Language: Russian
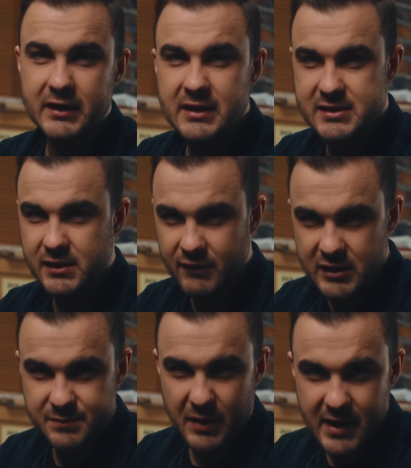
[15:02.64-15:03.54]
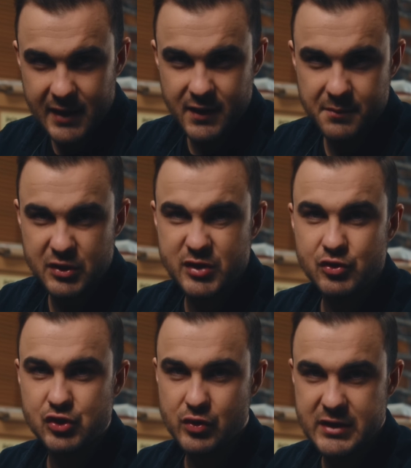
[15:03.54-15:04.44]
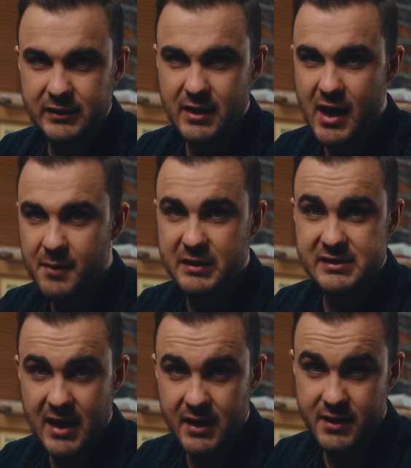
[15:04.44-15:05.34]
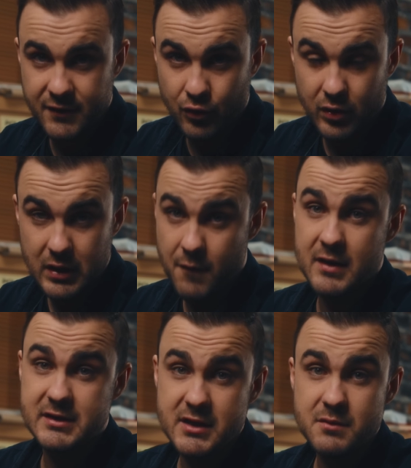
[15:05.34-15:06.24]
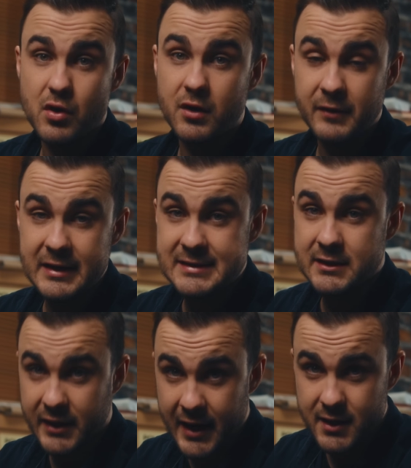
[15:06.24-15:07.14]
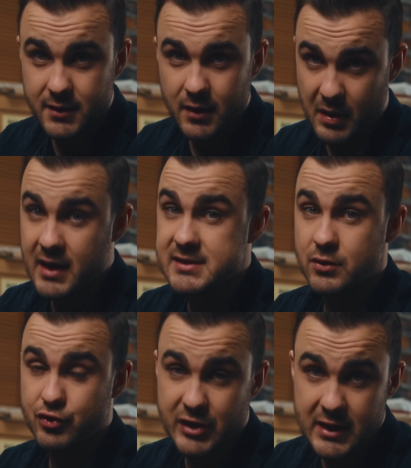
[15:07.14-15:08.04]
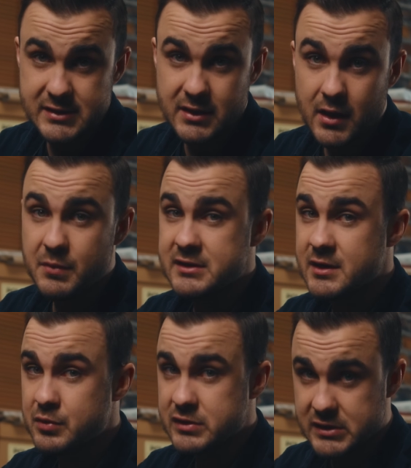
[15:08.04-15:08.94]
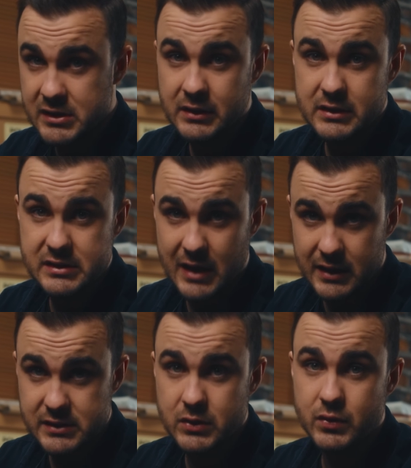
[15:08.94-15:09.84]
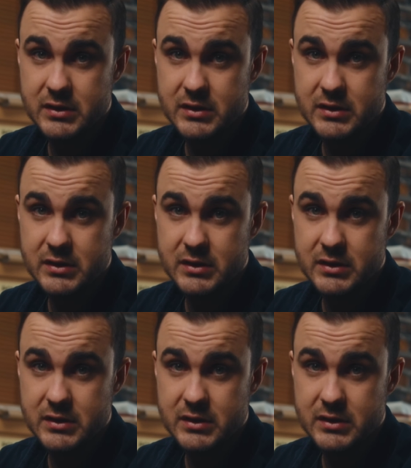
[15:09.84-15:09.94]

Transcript: тогда становилось понятно, почему студенты не опознали его, ведь к ним мог выйти Крейг, пока соучастник перезапустил станцию